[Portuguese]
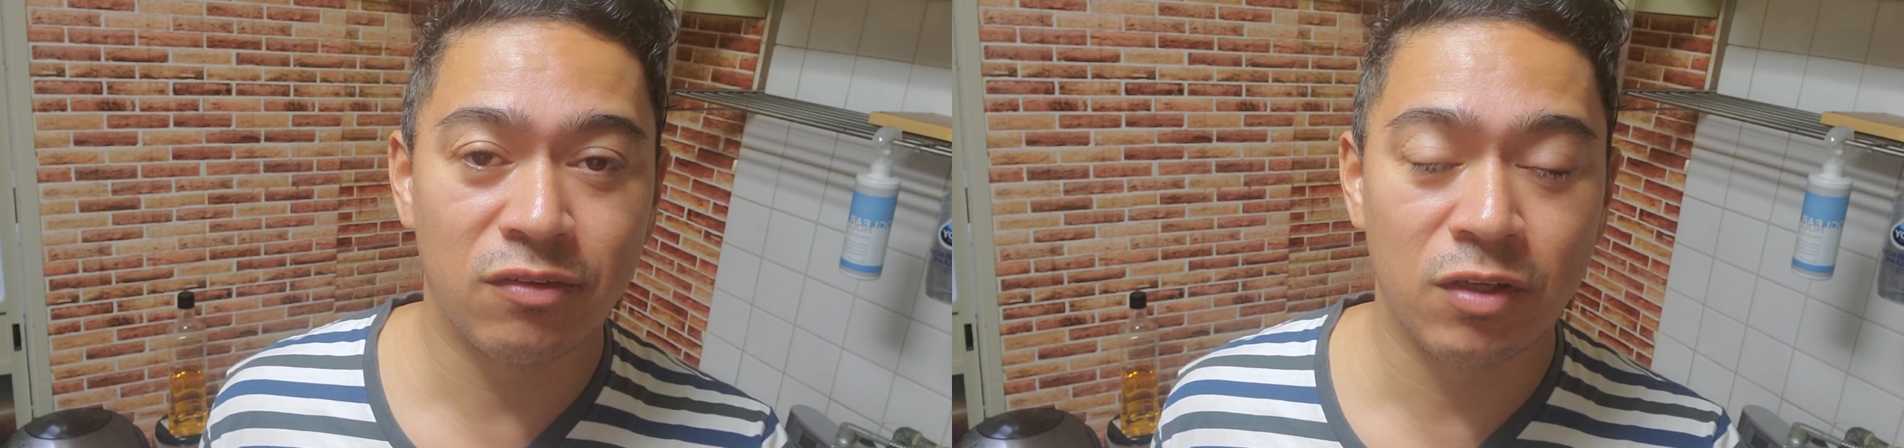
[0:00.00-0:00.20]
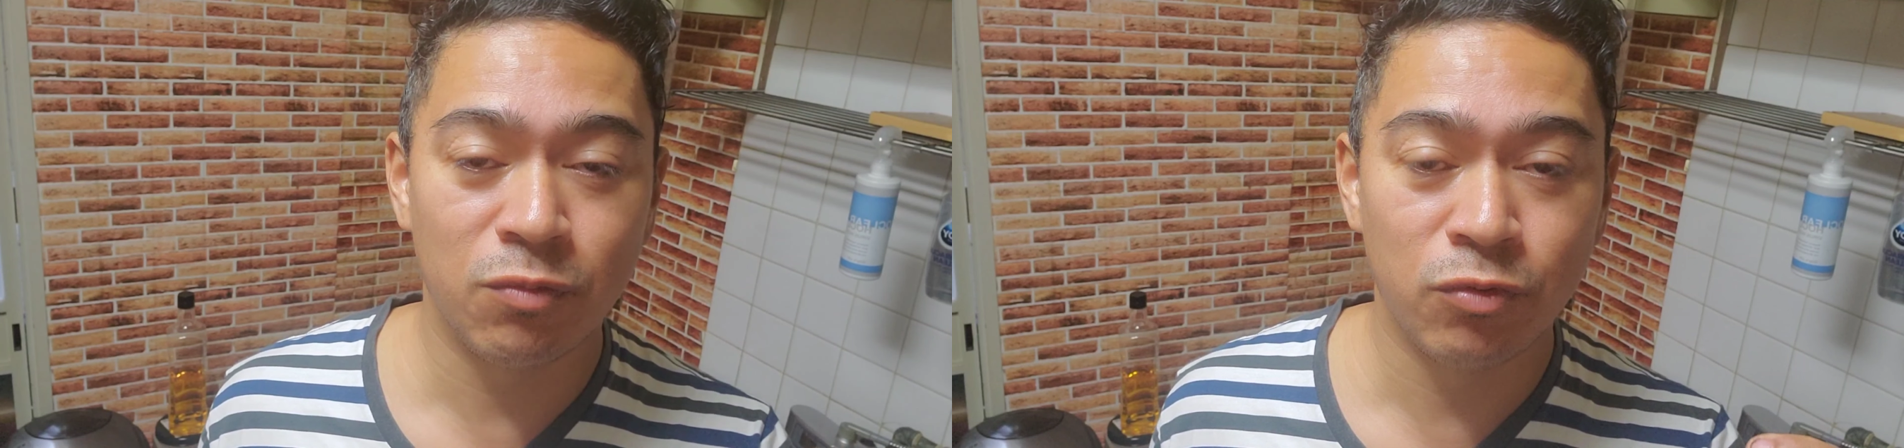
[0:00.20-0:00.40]

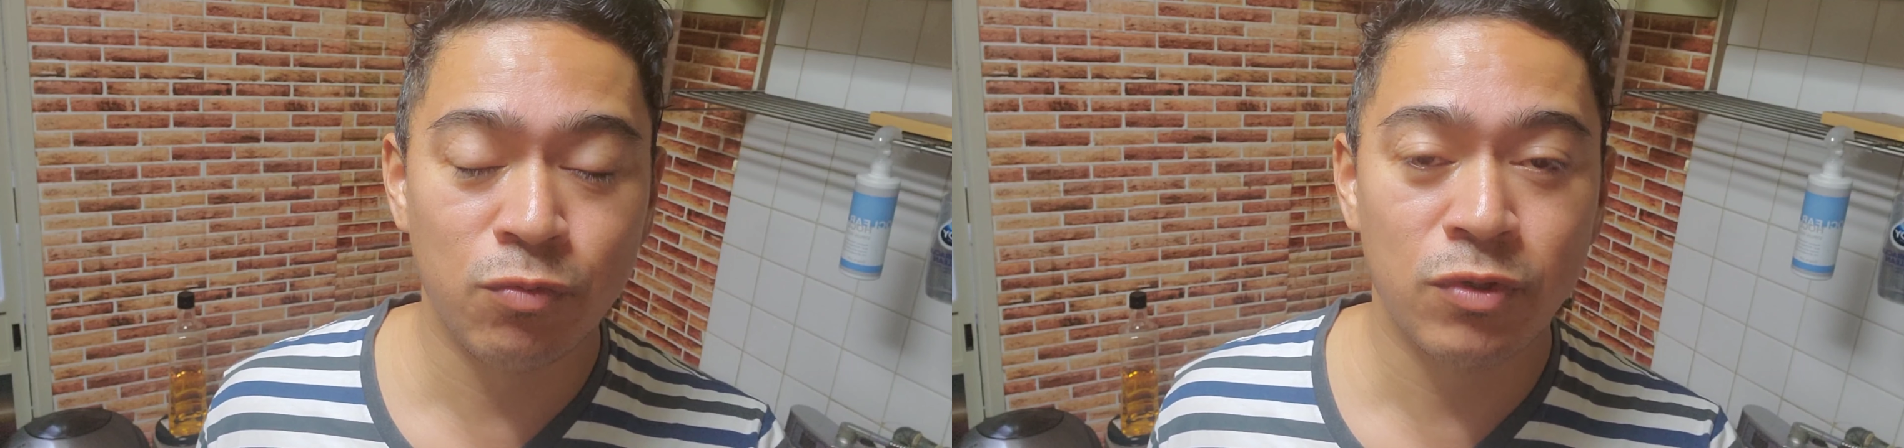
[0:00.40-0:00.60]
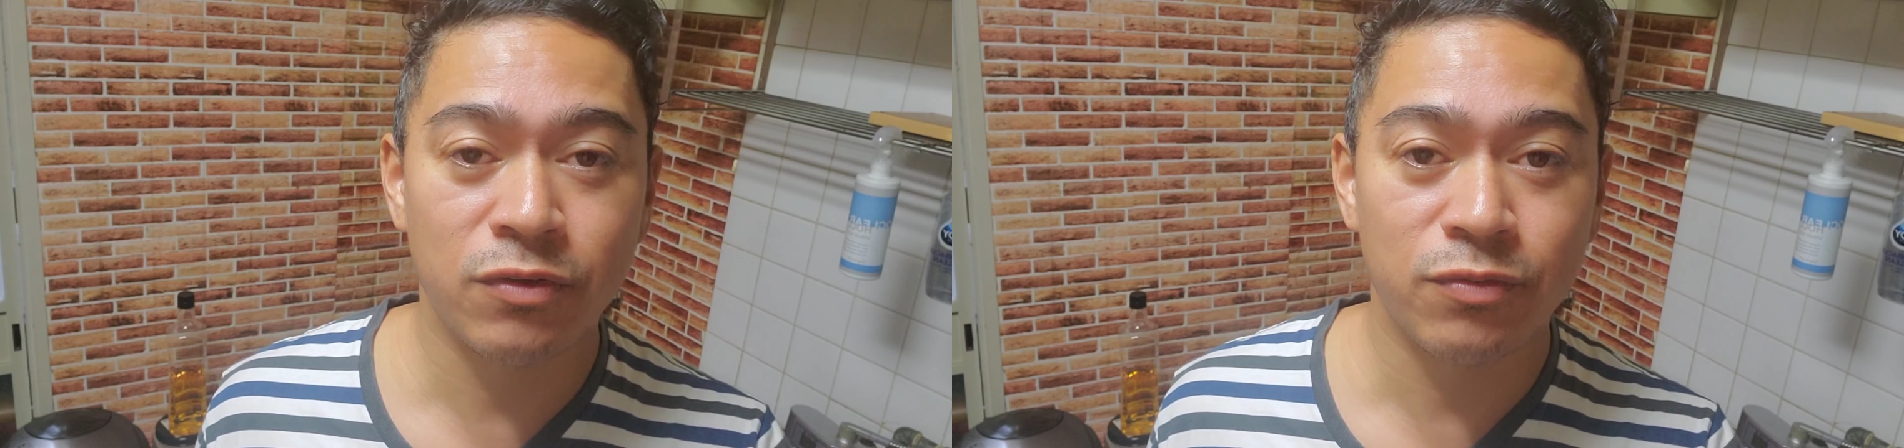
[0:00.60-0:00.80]
sempre
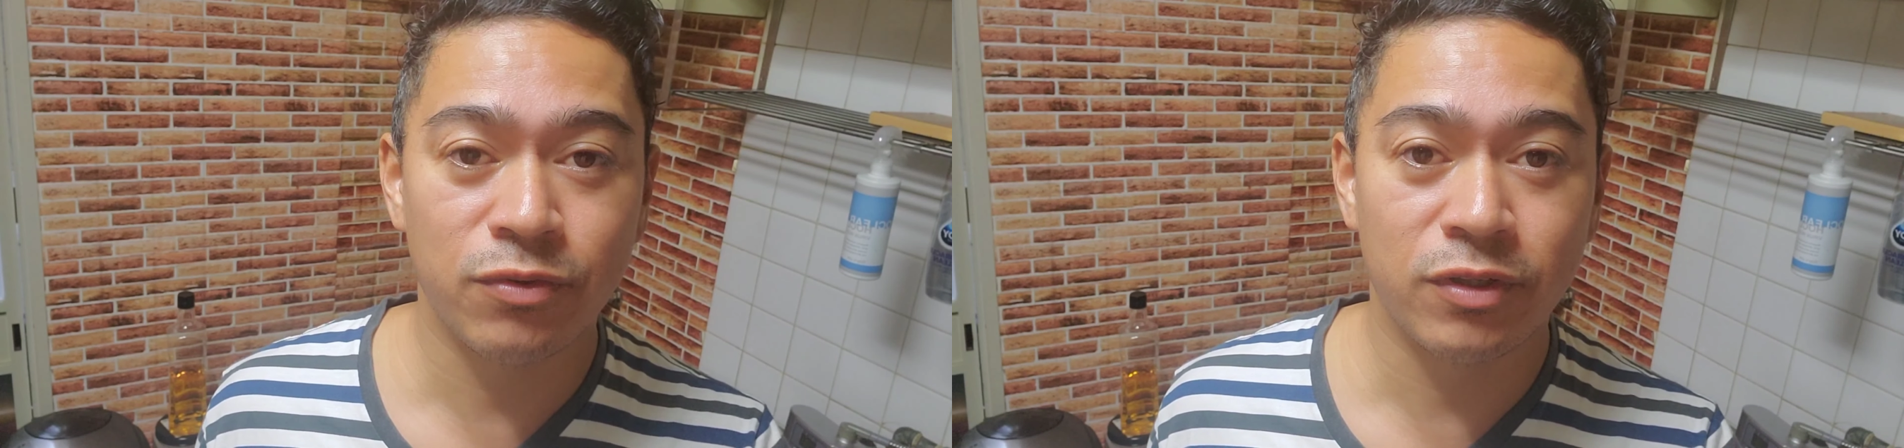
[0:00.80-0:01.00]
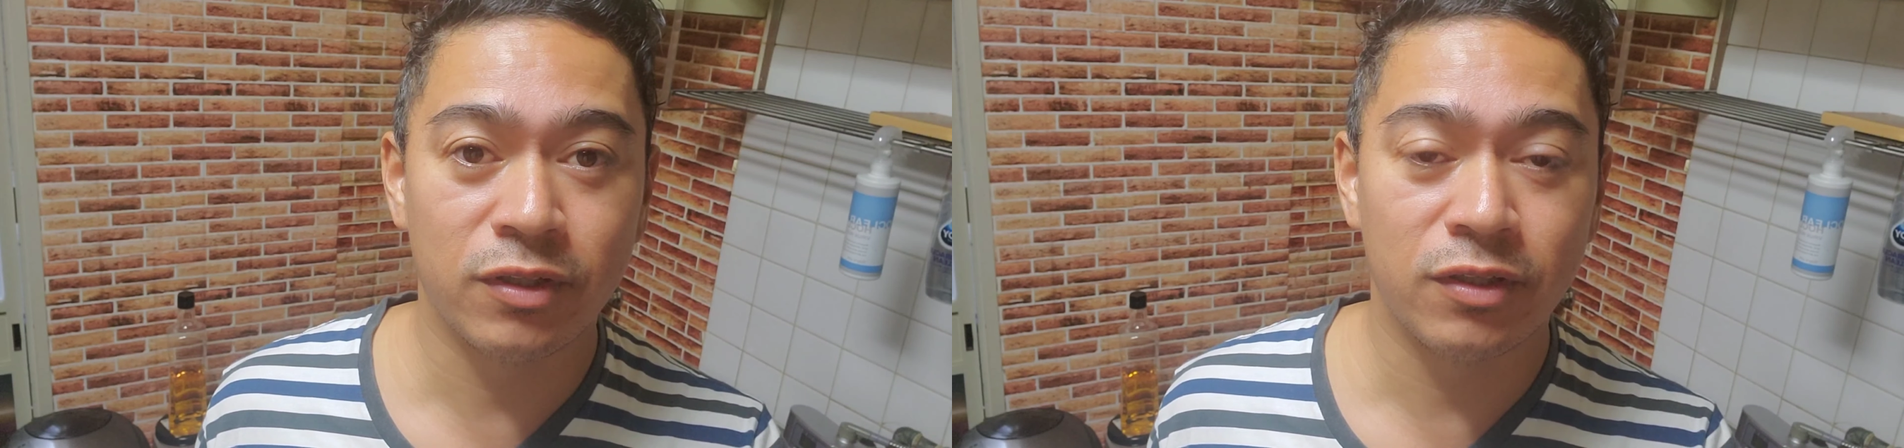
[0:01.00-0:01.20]
dormiu lá
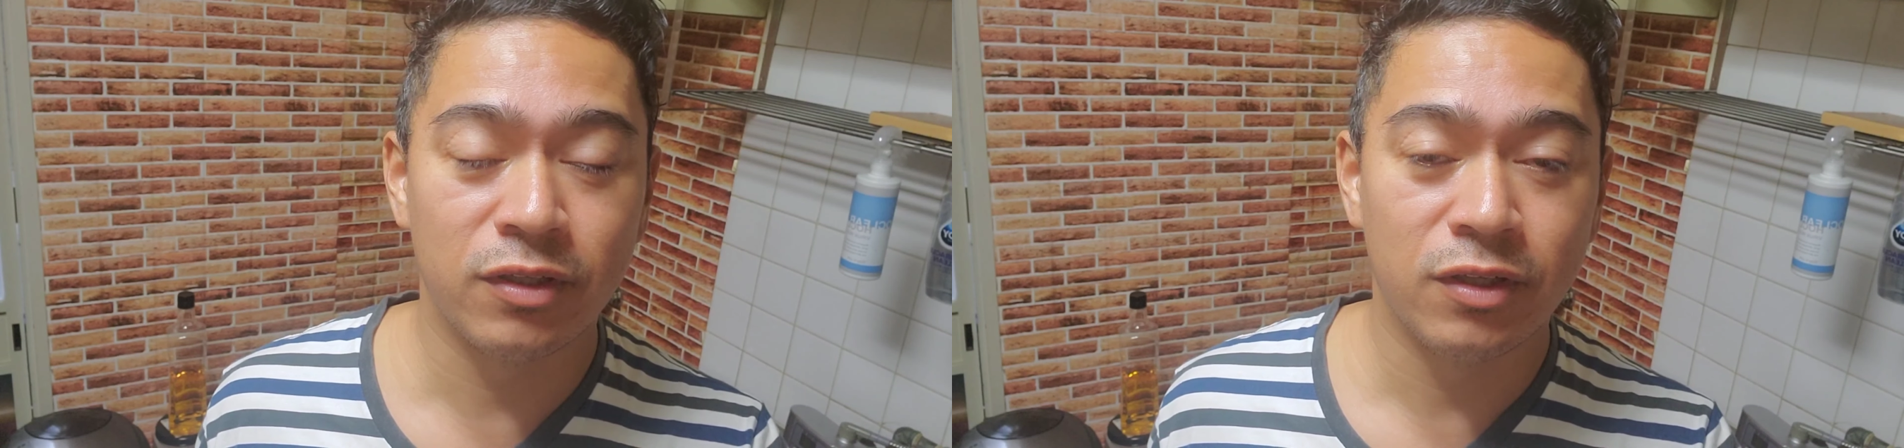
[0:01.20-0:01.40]
fora.